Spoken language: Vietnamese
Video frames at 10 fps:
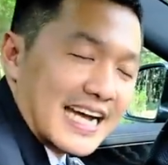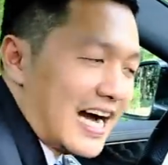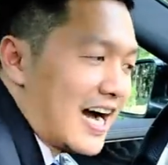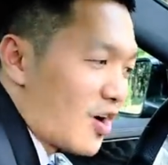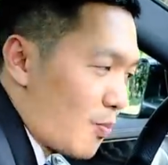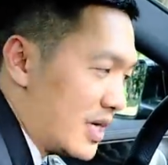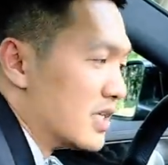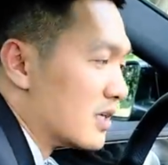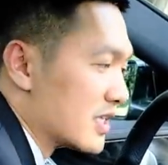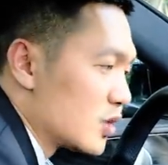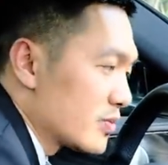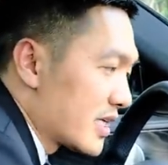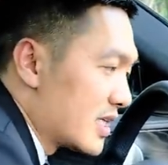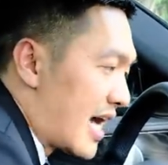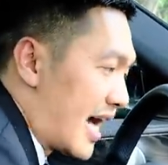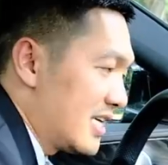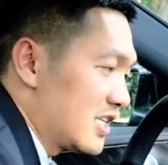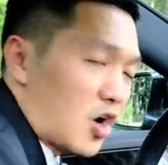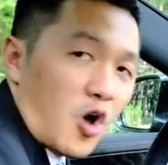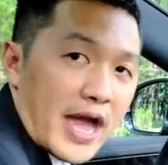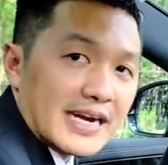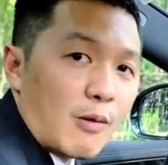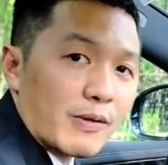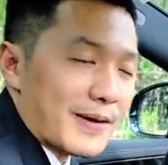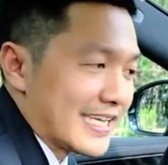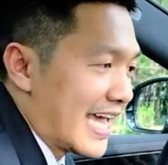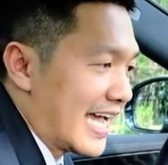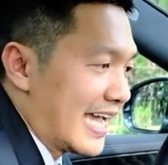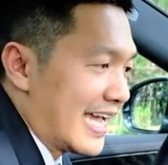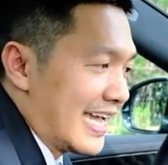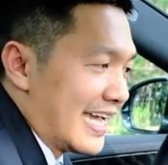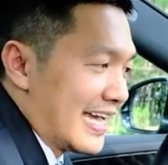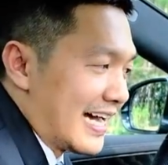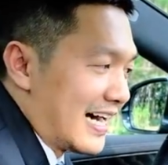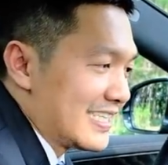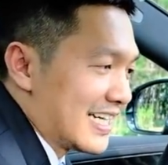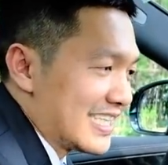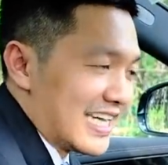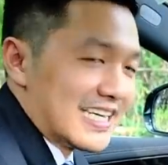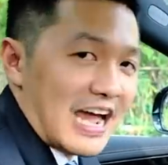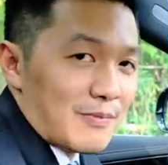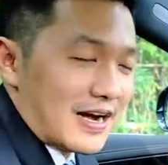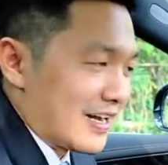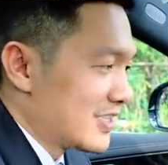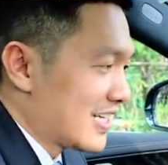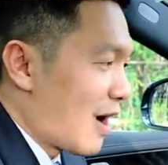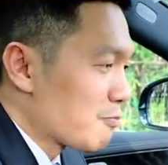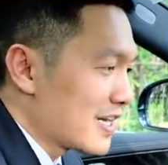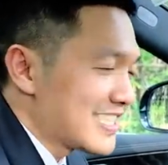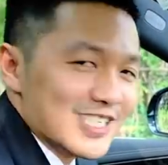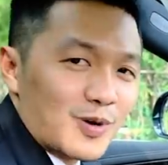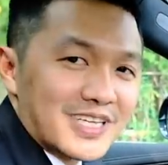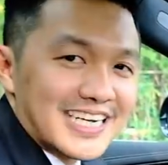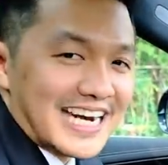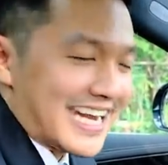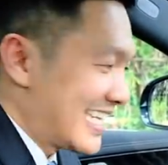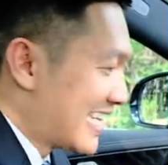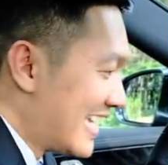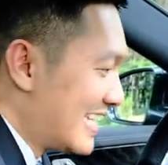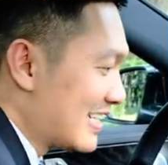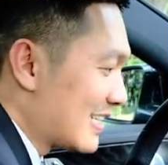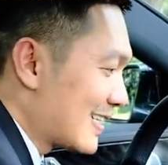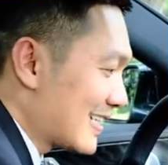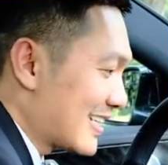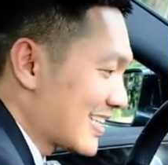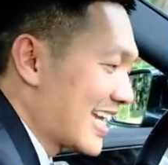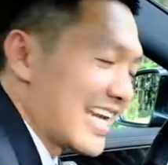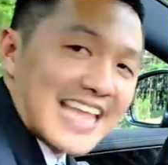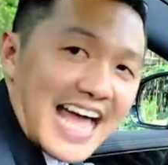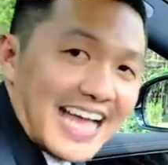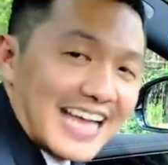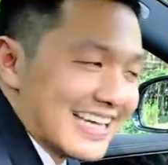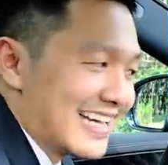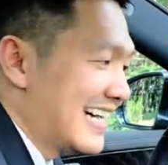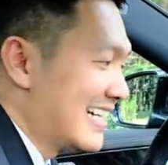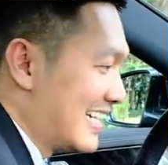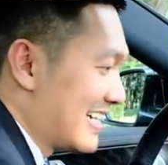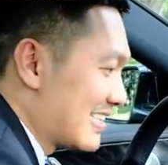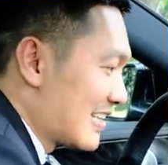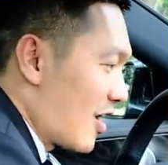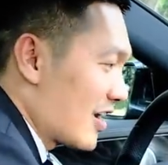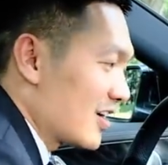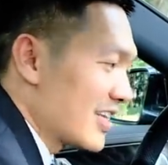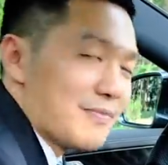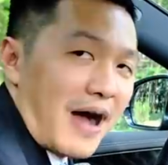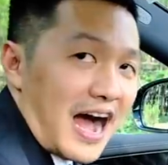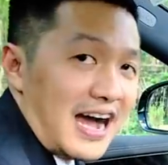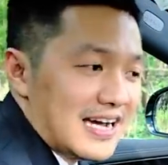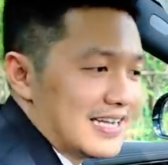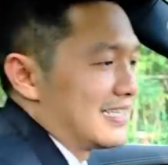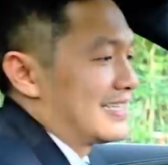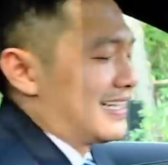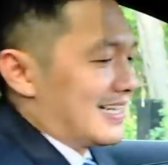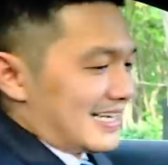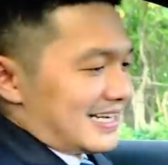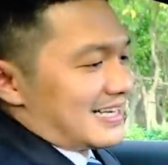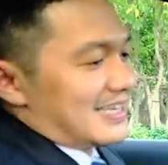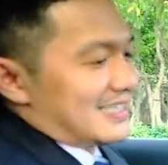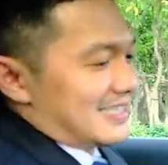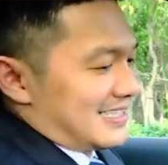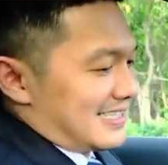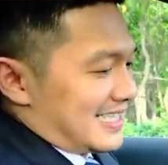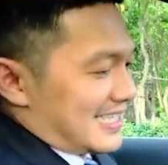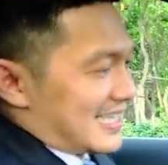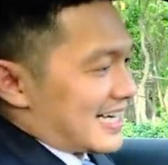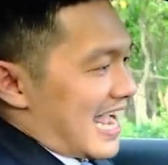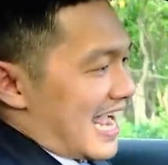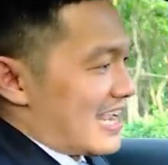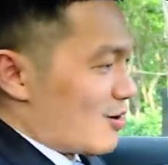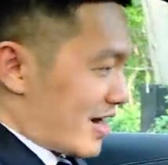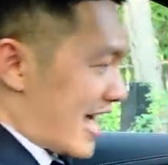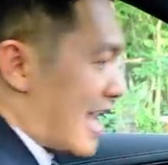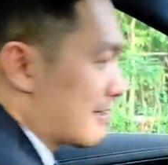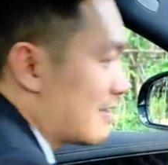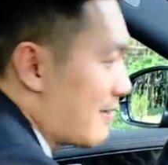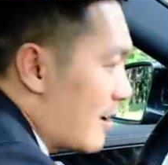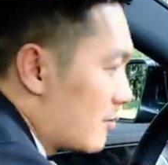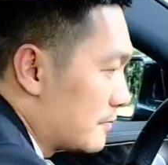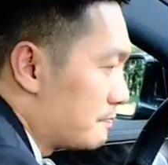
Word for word: à, còn bình thường thì chúng ta cứ để cho nó hoạt động các bạn nha à, những anh chị nào mà coi như không thích sử dụng tính năng này thì có thể là tắt á hoặc là có thể mở à, rất là hay ngoài ra tiếp theo